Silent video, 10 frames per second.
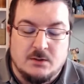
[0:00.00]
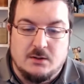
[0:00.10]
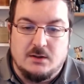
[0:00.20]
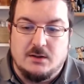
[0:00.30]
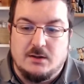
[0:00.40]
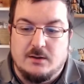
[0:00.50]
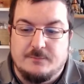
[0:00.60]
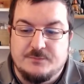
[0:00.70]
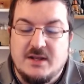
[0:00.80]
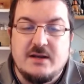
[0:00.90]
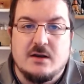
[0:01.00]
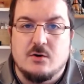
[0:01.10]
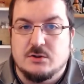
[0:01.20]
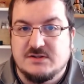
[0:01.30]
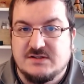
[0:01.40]
Ehm, nei
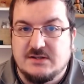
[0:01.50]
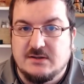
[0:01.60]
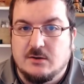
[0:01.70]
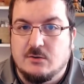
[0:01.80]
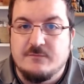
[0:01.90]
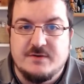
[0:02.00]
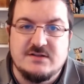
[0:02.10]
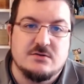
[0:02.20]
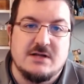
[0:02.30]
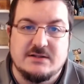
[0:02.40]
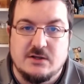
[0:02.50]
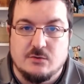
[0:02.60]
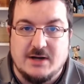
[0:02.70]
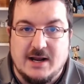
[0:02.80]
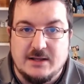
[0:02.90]
negozi convenzionati
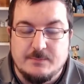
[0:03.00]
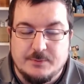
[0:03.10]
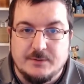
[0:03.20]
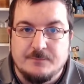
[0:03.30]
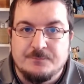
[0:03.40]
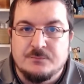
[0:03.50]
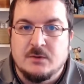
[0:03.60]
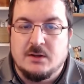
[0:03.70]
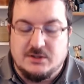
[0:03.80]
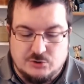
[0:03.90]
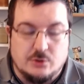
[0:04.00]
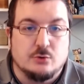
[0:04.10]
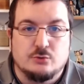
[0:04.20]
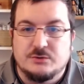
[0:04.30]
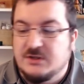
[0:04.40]
con Hype, che sono
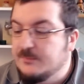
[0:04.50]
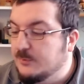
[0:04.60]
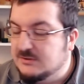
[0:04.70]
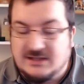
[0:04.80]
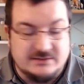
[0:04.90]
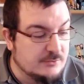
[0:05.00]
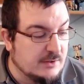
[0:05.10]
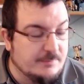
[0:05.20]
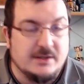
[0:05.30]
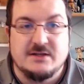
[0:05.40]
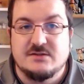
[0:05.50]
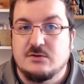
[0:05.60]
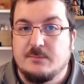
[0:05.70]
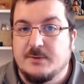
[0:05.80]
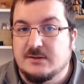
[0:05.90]
tutti riportati
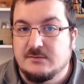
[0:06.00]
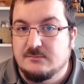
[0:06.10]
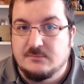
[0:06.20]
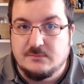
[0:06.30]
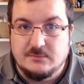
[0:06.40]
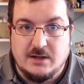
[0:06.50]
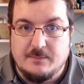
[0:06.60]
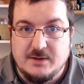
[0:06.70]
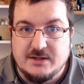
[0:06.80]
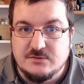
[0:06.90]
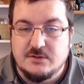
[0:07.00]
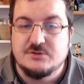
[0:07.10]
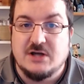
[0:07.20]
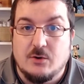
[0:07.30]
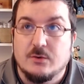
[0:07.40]
per, mm, nell'applicazione
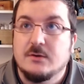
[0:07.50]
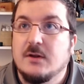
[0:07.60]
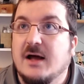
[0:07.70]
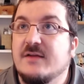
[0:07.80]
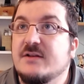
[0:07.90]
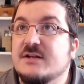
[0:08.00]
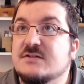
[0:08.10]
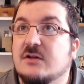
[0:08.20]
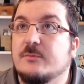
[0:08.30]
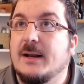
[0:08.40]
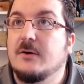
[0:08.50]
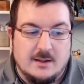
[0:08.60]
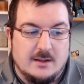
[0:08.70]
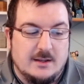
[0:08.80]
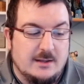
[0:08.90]
Ciao. Arrivederci, è stato bello.
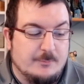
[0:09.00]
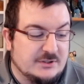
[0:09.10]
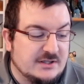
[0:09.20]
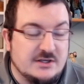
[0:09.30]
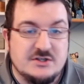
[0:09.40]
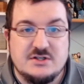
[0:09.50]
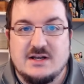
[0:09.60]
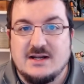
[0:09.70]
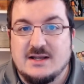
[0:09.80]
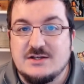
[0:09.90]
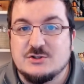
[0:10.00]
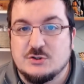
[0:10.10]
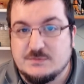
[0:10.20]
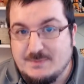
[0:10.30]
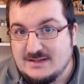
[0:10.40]
E potete decidere anche di
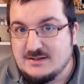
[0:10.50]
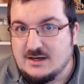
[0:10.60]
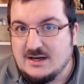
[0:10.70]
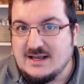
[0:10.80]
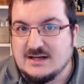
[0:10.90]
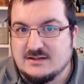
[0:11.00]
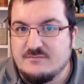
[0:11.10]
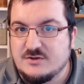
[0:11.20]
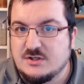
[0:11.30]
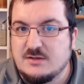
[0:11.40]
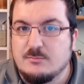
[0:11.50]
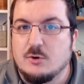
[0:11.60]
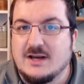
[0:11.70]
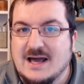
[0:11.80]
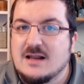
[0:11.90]
sospendere la carta invece di
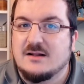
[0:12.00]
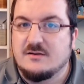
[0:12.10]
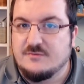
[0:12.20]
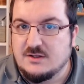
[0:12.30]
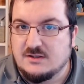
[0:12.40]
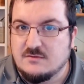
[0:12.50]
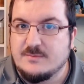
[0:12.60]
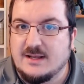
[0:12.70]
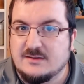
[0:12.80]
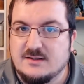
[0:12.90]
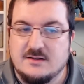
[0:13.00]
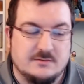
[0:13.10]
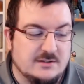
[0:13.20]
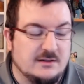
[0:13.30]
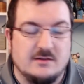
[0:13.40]
bloccarla definitivamente.
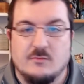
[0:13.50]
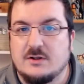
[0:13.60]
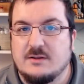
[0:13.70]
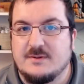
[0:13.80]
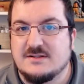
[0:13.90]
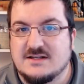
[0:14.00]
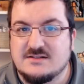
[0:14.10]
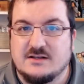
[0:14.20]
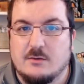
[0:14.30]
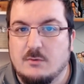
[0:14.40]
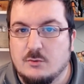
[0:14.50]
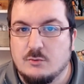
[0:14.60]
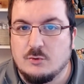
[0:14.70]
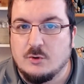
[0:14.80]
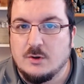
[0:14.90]
Tante volte pensaste che
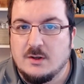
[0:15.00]
qualcuno...